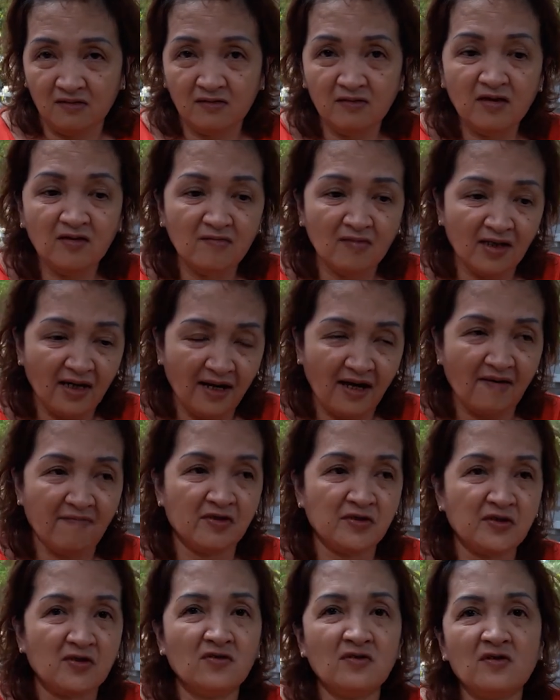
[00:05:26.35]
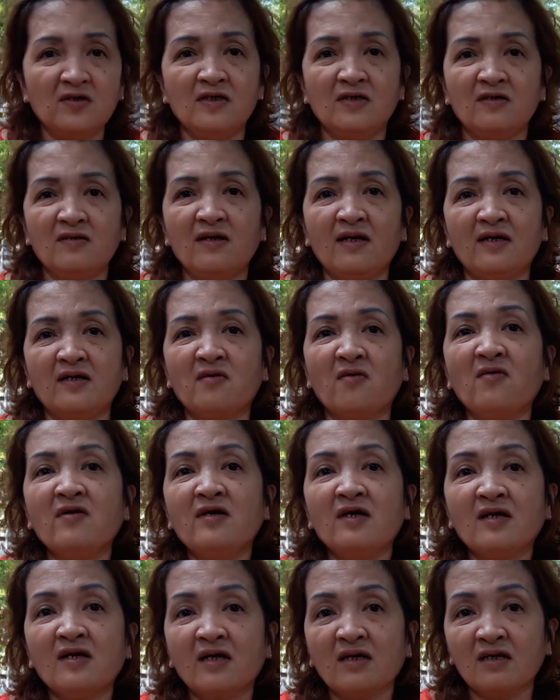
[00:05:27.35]
Nhưng nếu mình làm chữ nó thì nó lại nổi
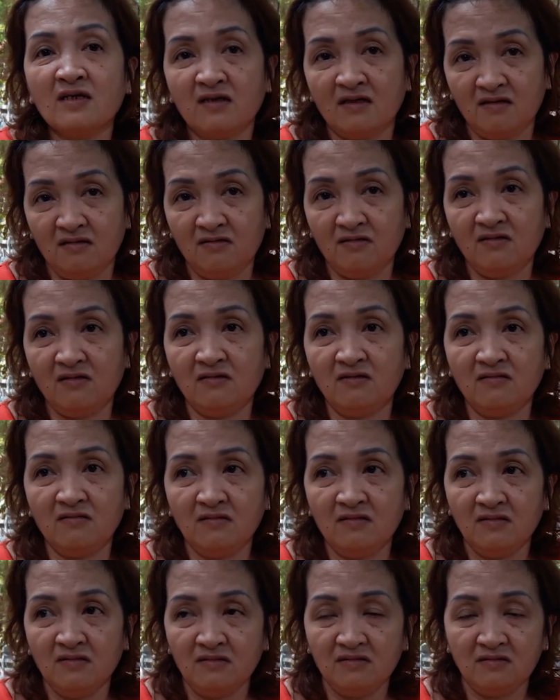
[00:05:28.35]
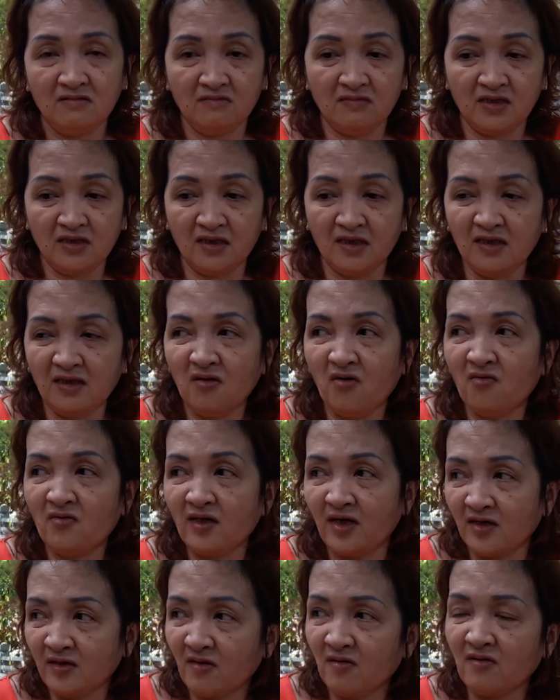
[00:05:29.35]
điên lên, nên mình nghĩ
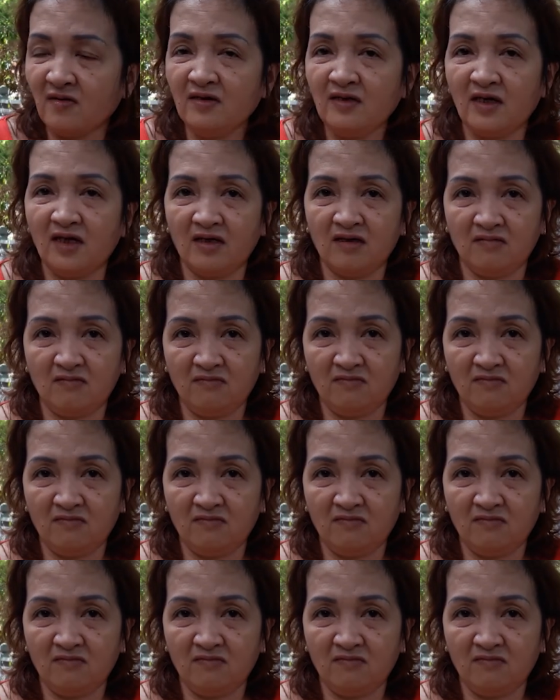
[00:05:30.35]
thôi để cho nó vậy.